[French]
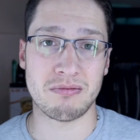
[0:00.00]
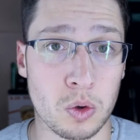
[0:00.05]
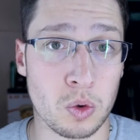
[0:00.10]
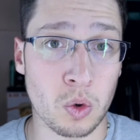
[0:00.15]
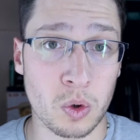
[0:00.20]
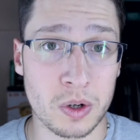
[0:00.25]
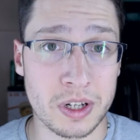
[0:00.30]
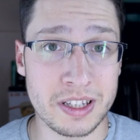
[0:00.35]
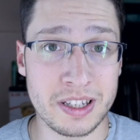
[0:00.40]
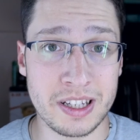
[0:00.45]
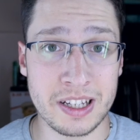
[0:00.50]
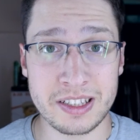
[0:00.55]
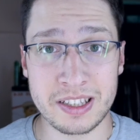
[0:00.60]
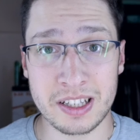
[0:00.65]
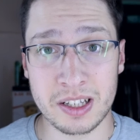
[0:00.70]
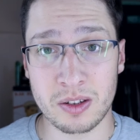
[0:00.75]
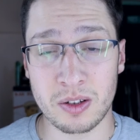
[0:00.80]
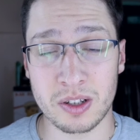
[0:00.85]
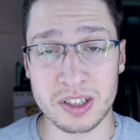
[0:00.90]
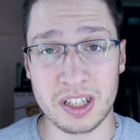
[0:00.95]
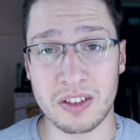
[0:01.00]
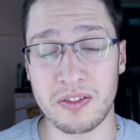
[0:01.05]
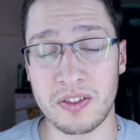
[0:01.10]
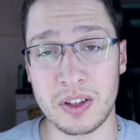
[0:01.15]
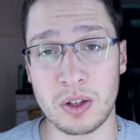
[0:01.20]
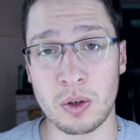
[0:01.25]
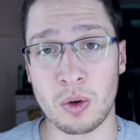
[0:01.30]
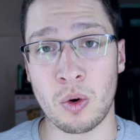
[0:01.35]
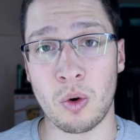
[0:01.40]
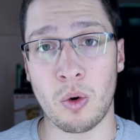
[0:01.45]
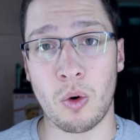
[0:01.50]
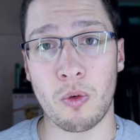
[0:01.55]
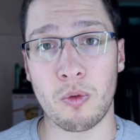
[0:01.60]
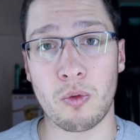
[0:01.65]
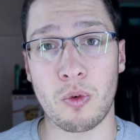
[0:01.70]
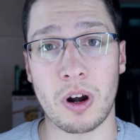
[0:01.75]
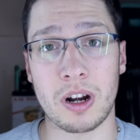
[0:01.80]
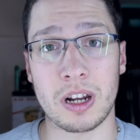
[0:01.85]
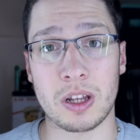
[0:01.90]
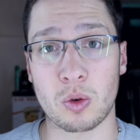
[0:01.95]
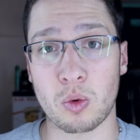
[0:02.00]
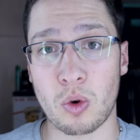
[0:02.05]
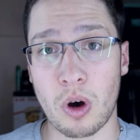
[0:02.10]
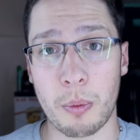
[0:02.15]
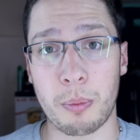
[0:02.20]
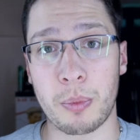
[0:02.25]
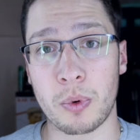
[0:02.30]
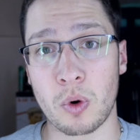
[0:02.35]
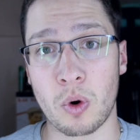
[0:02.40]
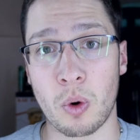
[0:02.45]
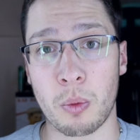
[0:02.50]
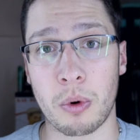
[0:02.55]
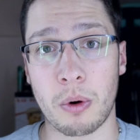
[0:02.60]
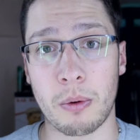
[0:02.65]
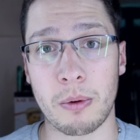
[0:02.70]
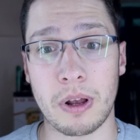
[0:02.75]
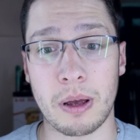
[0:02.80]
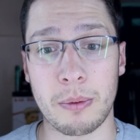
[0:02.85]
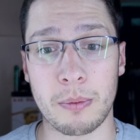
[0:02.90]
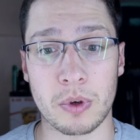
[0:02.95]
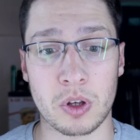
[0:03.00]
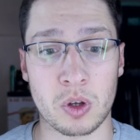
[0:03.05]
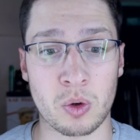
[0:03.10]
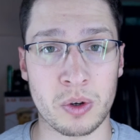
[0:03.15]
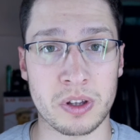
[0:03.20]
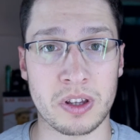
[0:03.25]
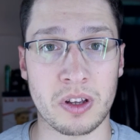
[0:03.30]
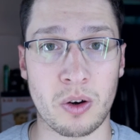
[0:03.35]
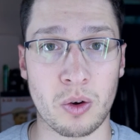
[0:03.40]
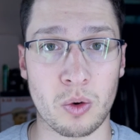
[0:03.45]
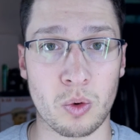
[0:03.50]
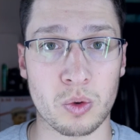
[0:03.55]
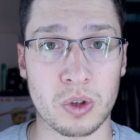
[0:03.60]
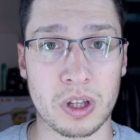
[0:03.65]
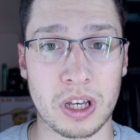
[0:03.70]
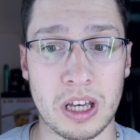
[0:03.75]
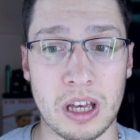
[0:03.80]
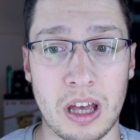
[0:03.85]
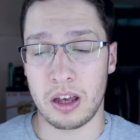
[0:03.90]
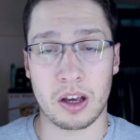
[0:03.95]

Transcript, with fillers: Donc l'idée c'est que dans cette vidéo on voit les trois plus gros problèmes qui ont été rencontrés